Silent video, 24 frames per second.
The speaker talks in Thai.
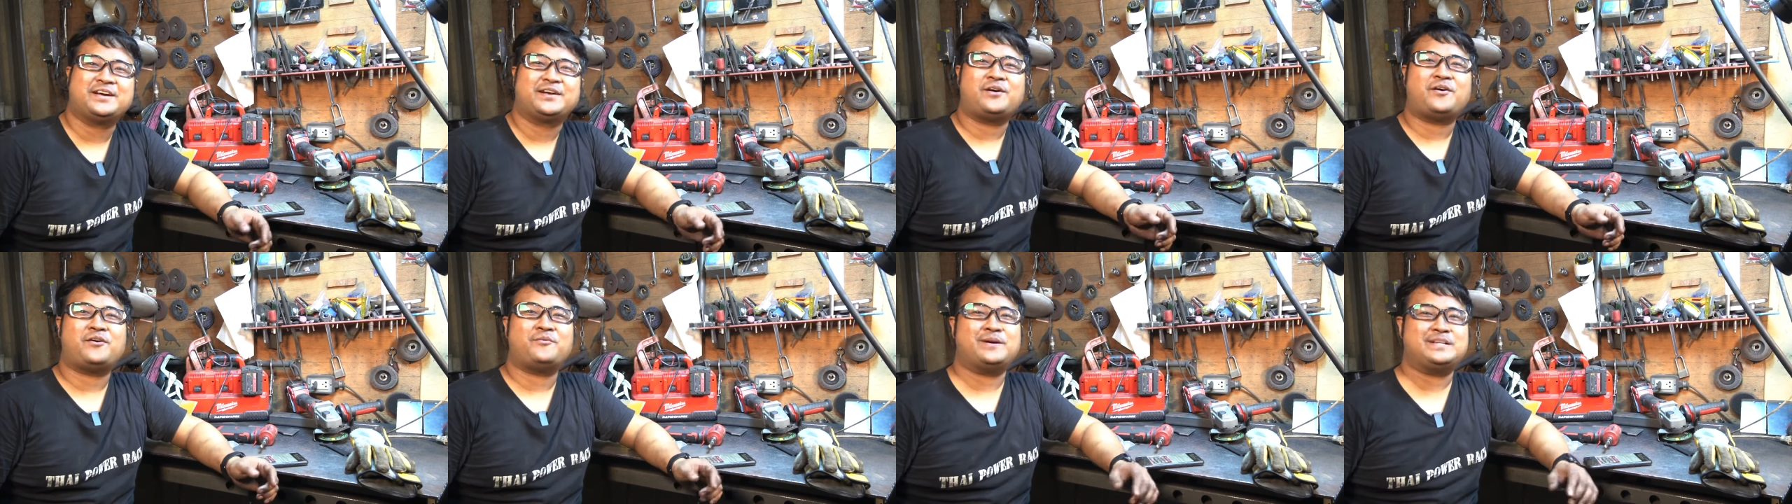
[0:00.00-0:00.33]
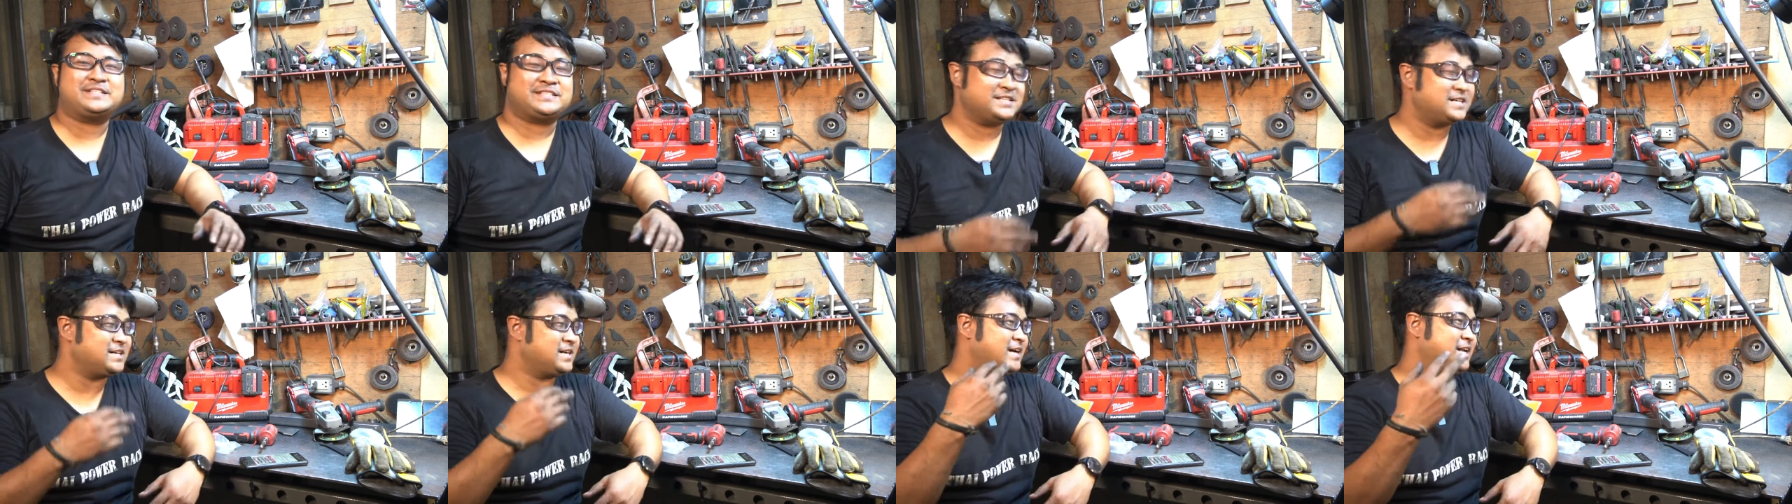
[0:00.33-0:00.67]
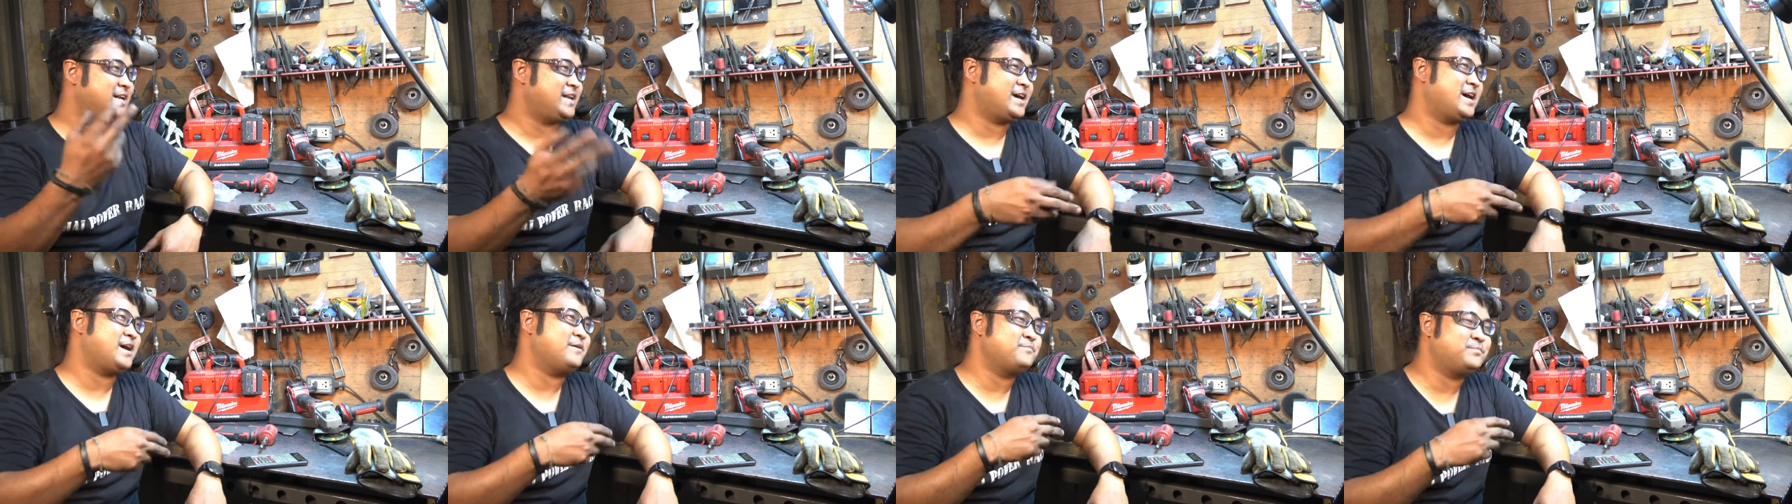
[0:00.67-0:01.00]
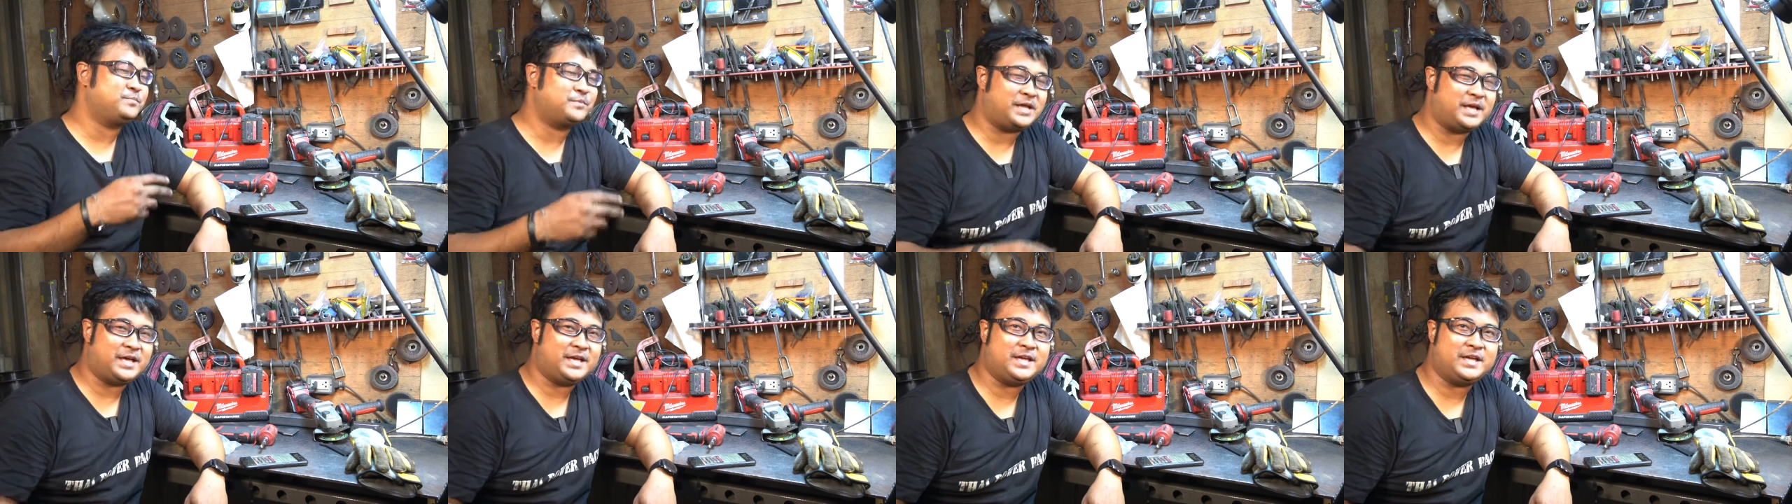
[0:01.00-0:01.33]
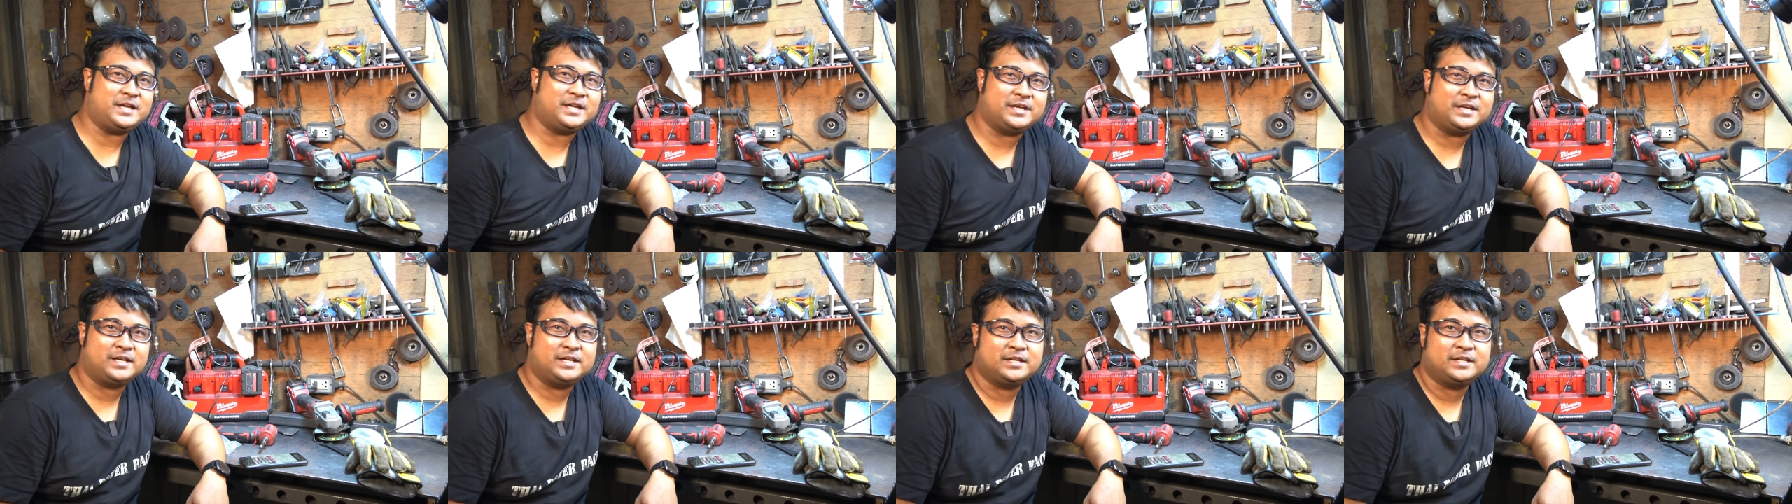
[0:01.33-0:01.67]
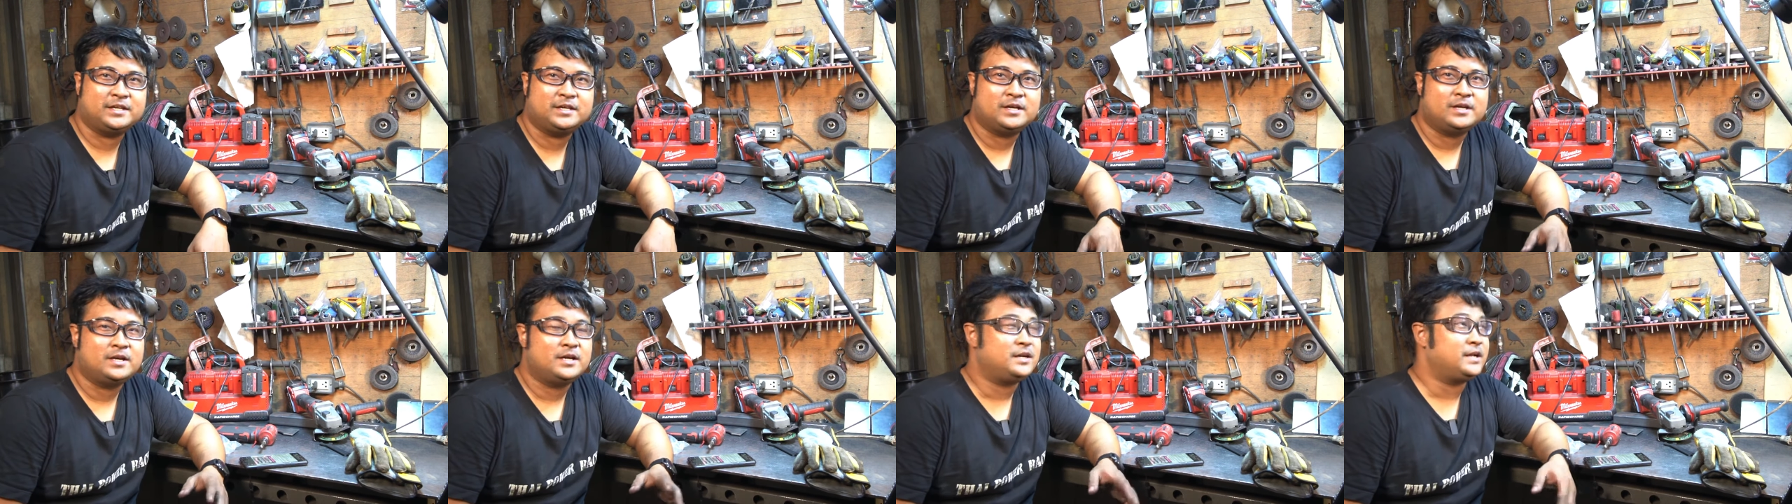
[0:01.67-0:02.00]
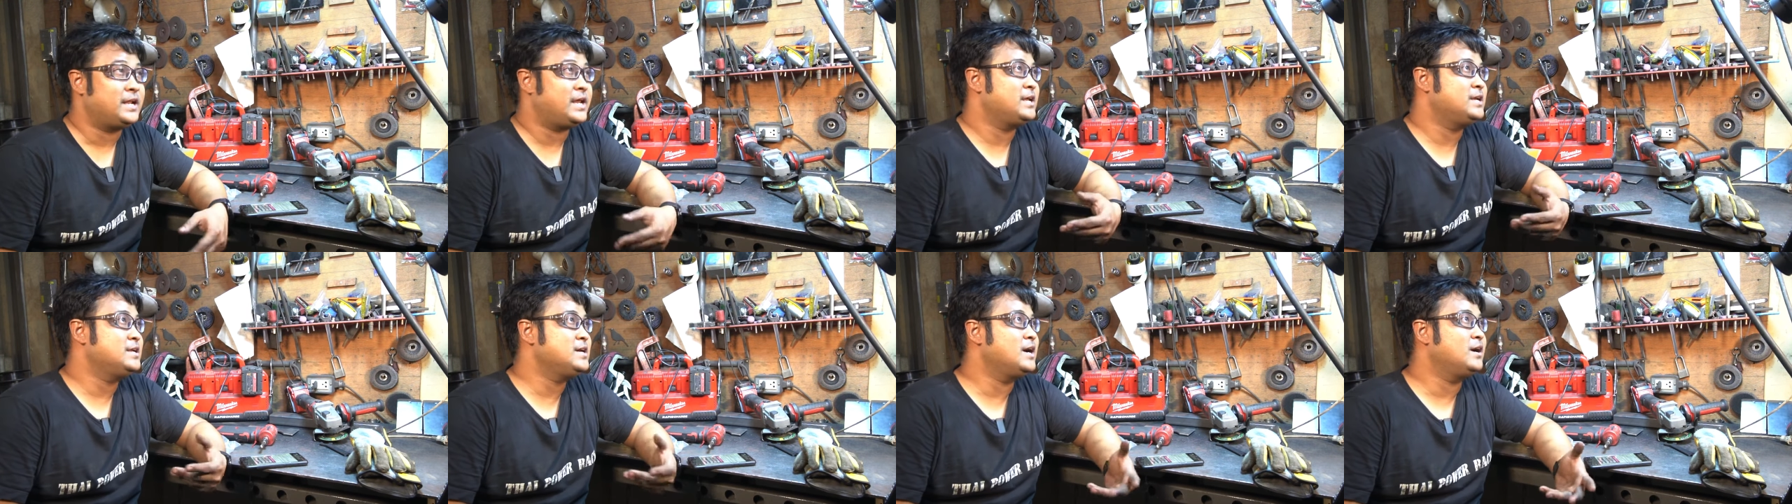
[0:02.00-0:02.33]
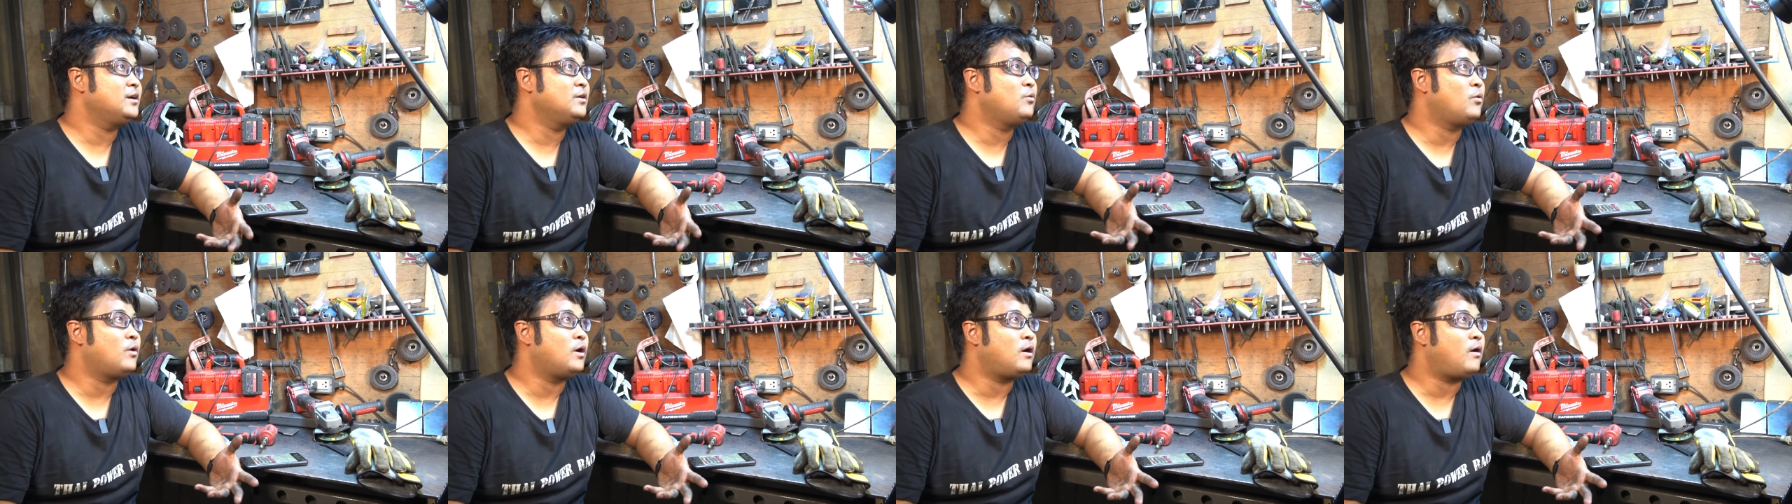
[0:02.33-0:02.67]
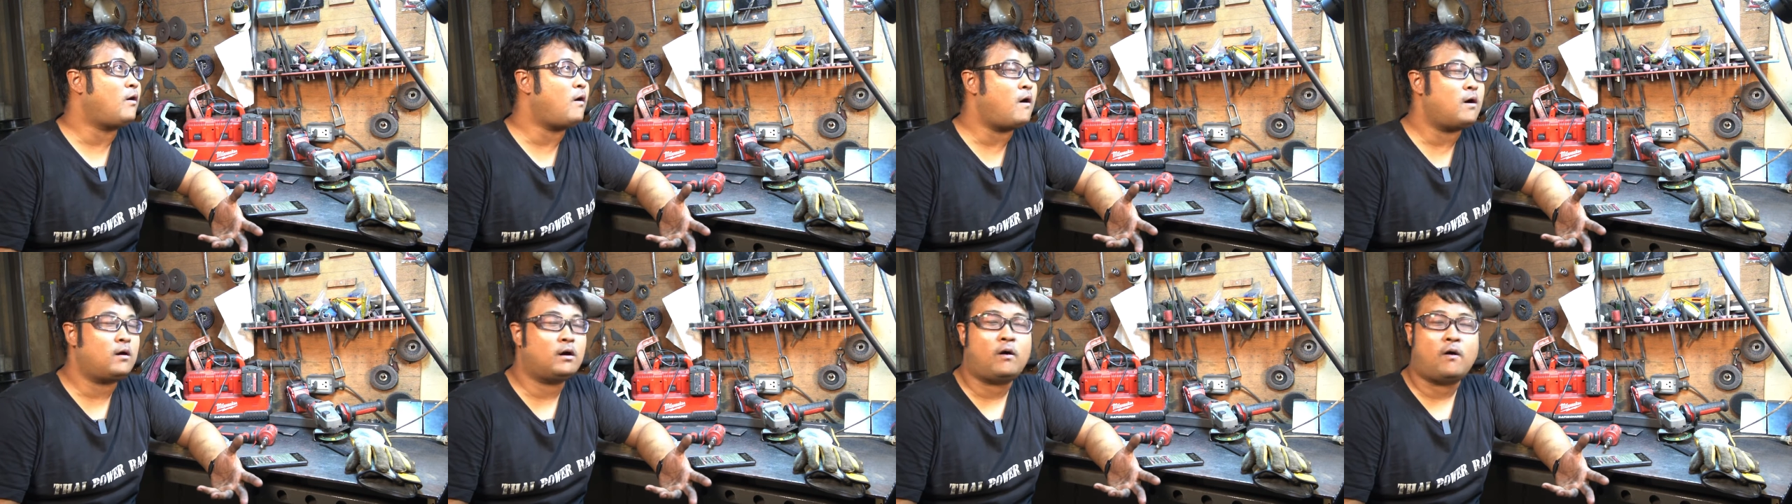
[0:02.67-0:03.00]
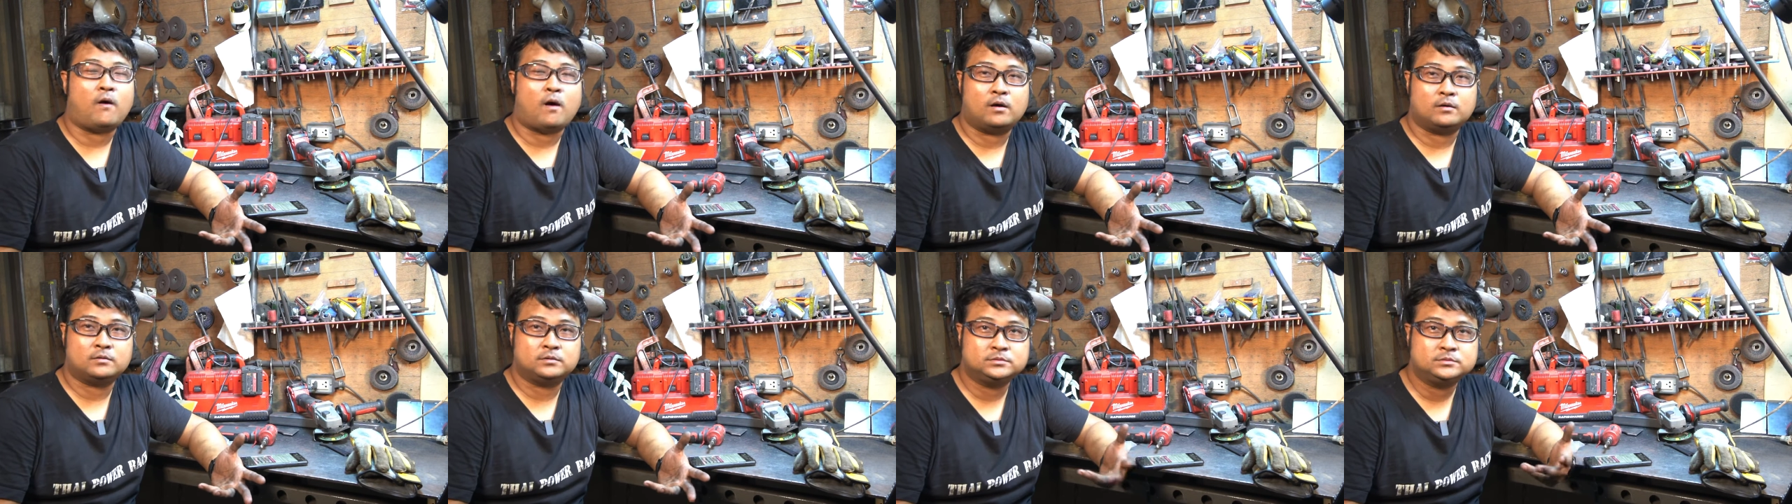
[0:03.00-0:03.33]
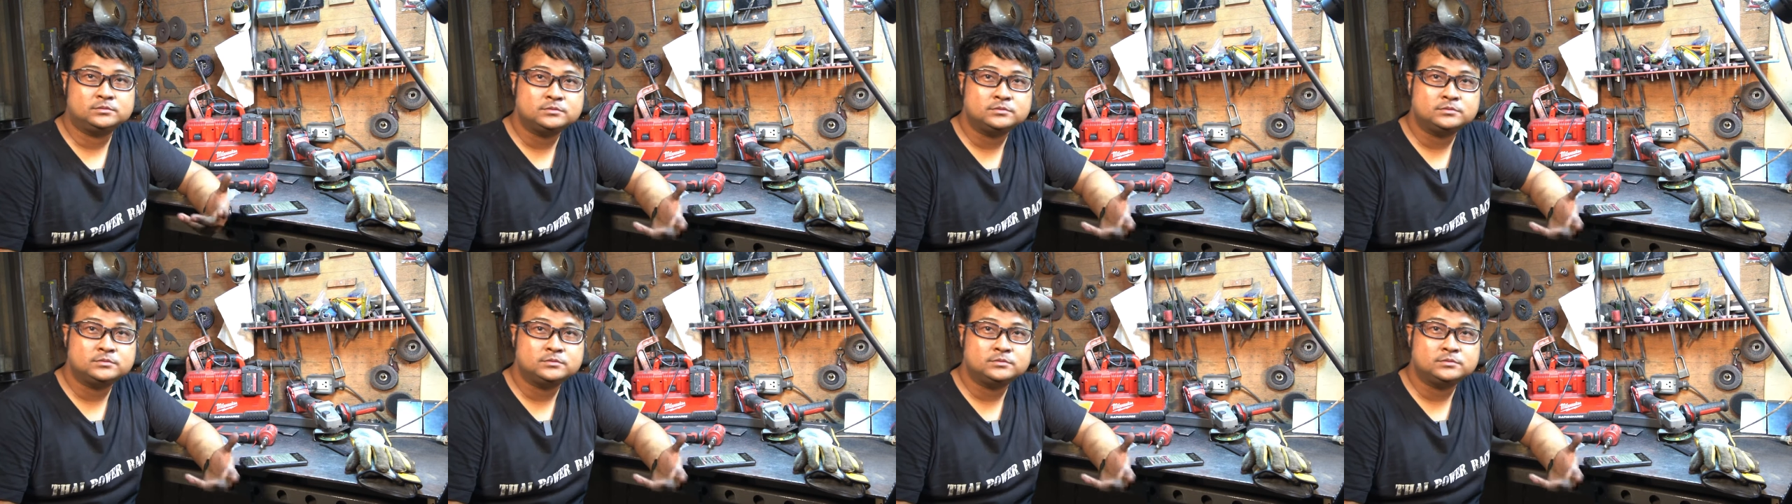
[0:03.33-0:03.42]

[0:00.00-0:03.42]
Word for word: ก็มาเจอกันนะครับในในเรื่องหัวข้อของ